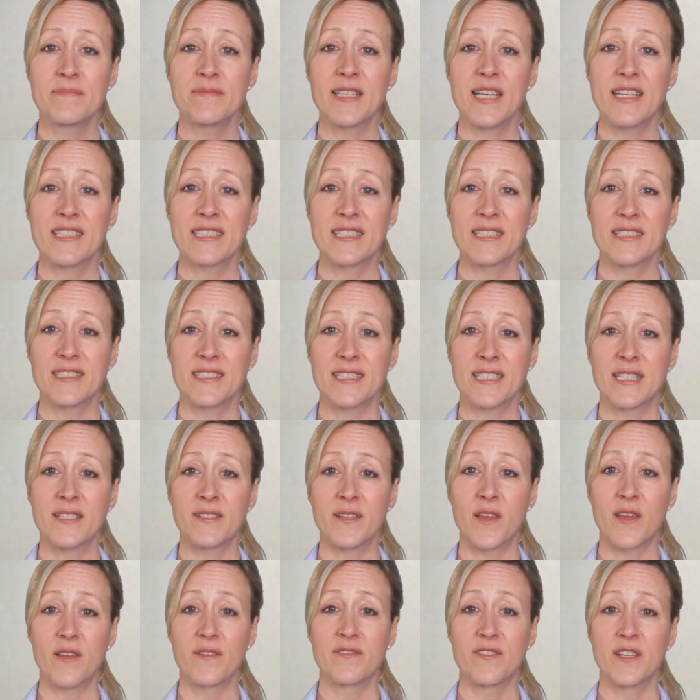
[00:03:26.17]
Das sind
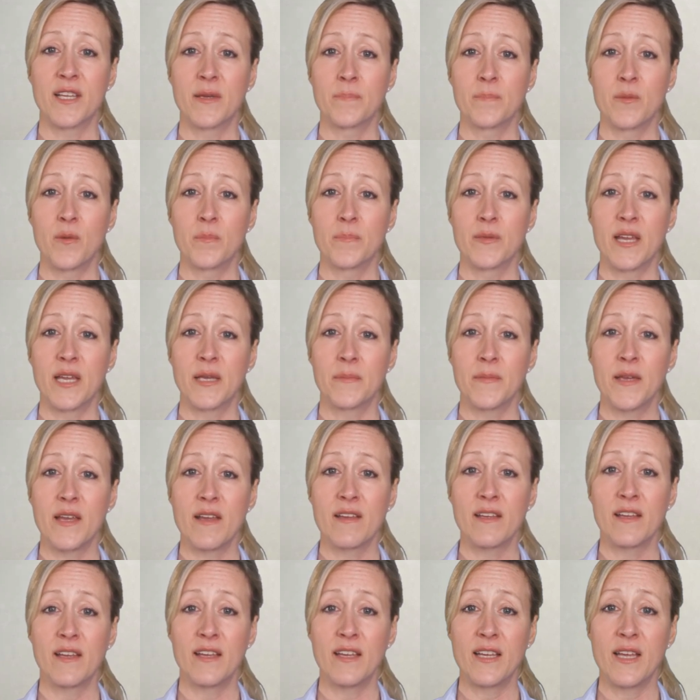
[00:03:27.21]
zehn häufige
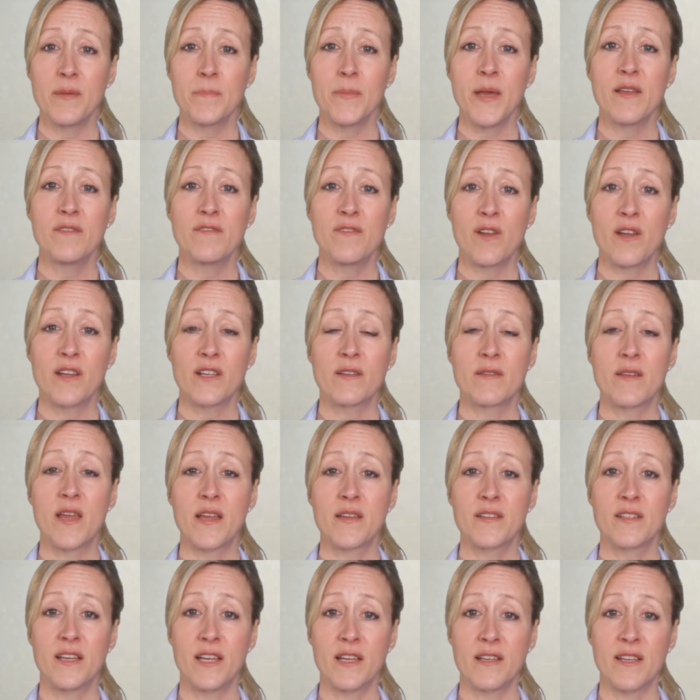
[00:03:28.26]
Probleme, die bei
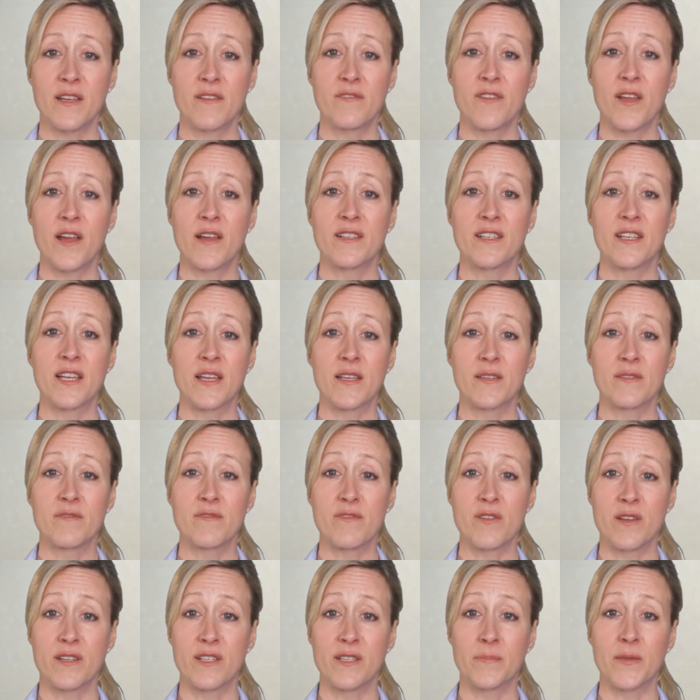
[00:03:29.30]
Volkswagen Jetta-Fahrzeugen
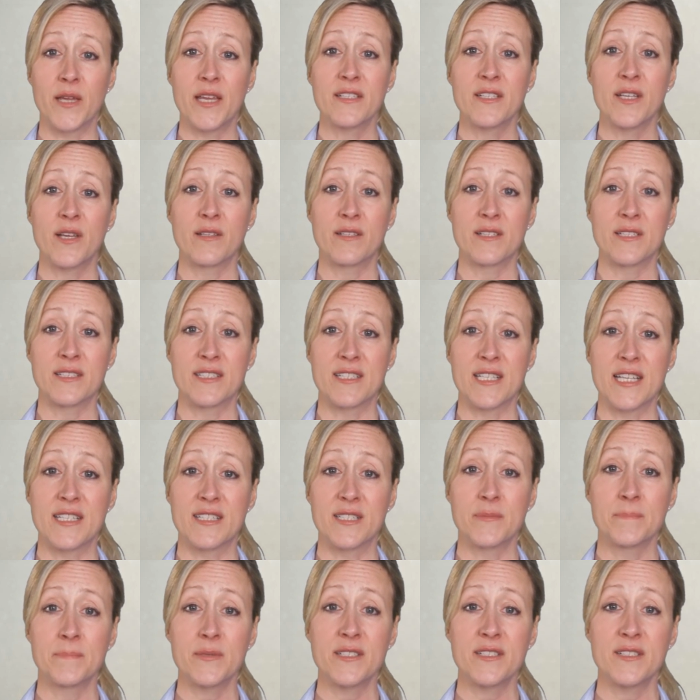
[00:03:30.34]
von
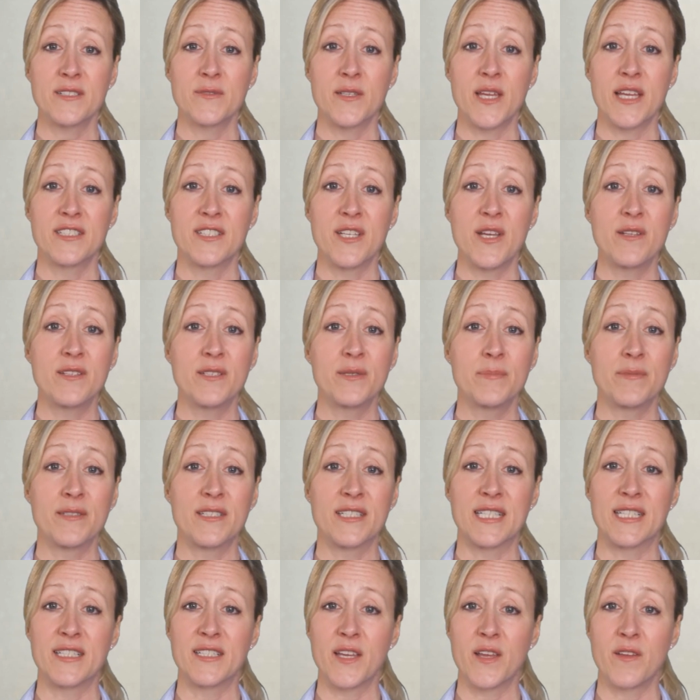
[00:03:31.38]
2006 bis
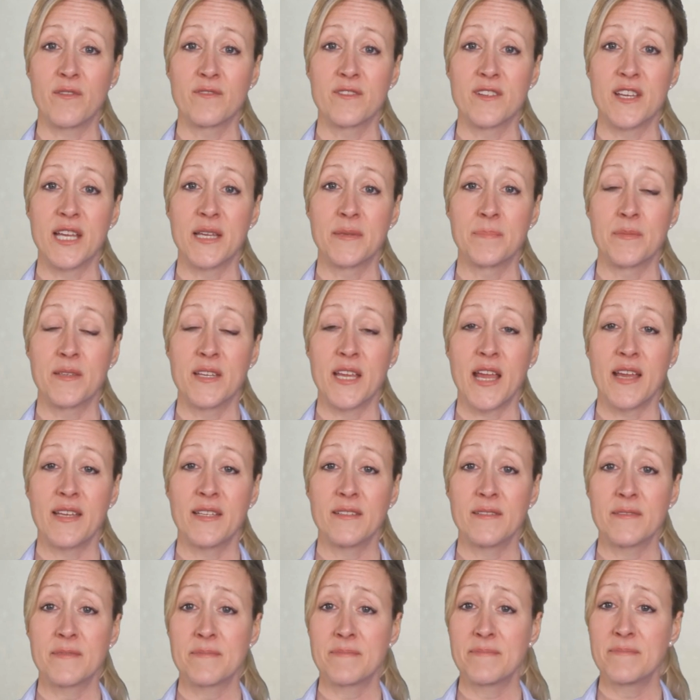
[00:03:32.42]
2010 auftreten
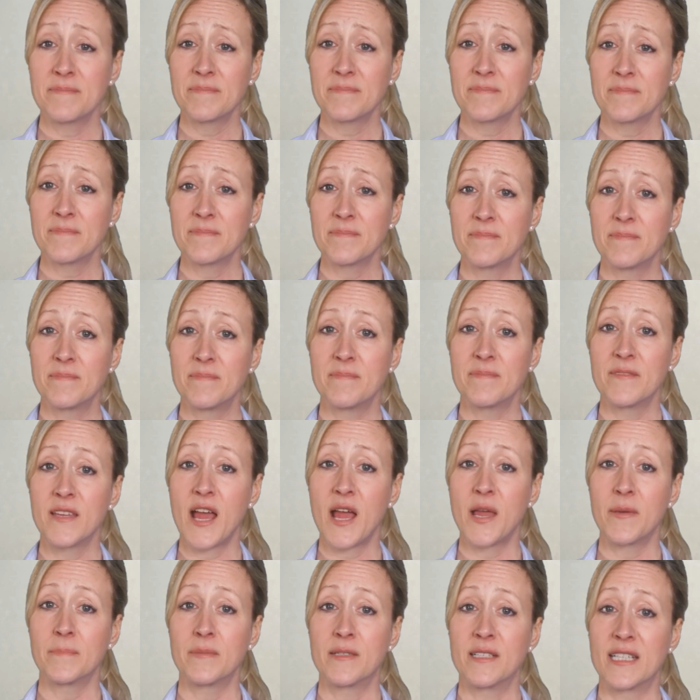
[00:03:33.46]
können.
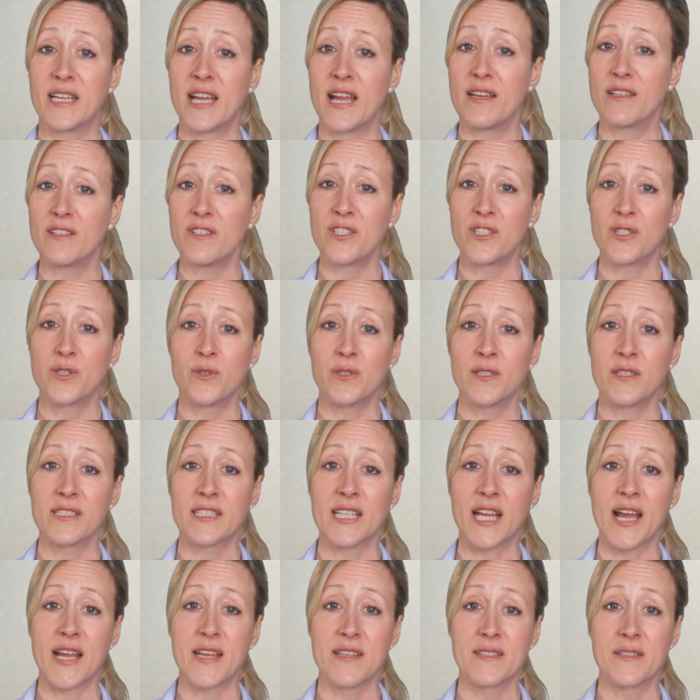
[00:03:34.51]
Haben Sie einen schönen
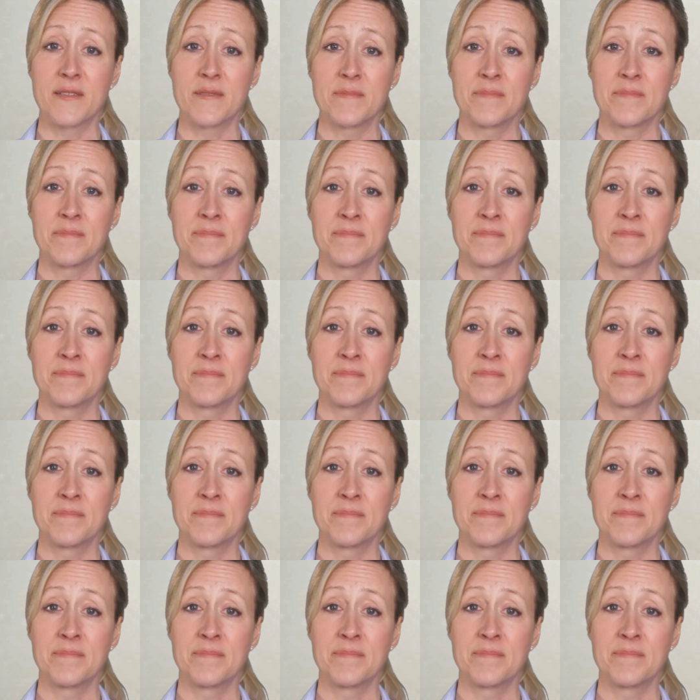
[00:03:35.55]
Tag.